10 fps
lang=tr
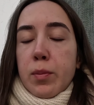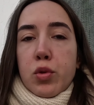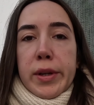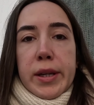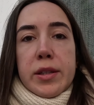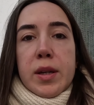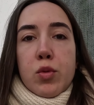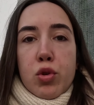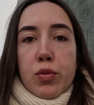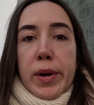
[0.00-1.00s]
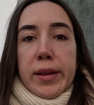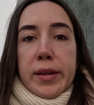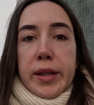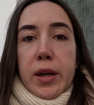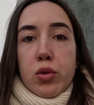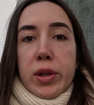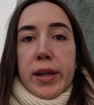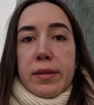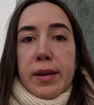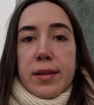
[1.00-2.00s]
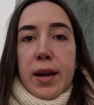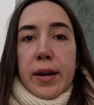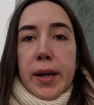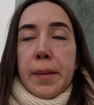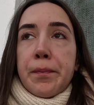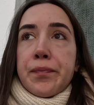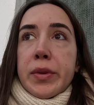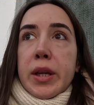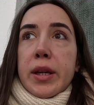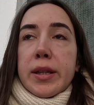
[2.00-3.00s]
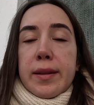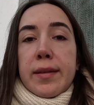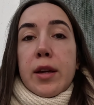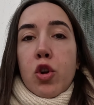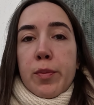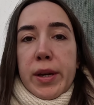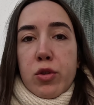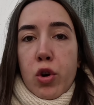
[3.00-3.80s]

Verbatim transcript: Buradaki işte Müslümanları, Yahudileri vesaire Hristiyan olmaya